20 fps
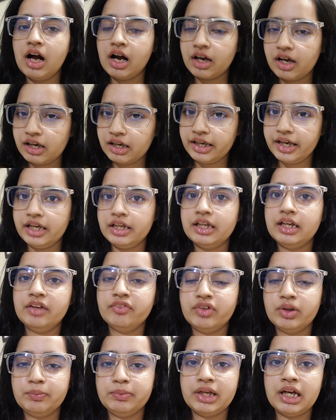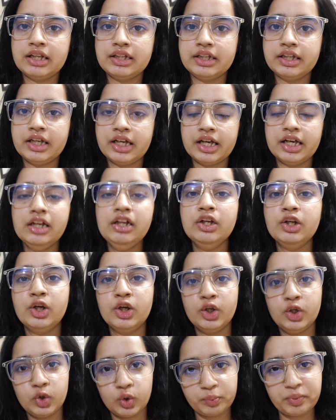अगर लेट डिलीवरी भी आती है
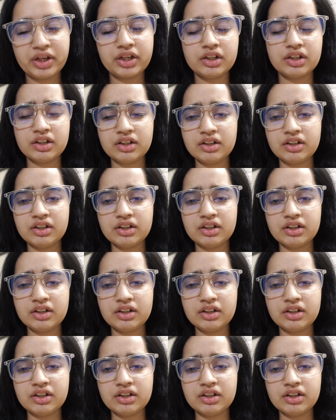तो भी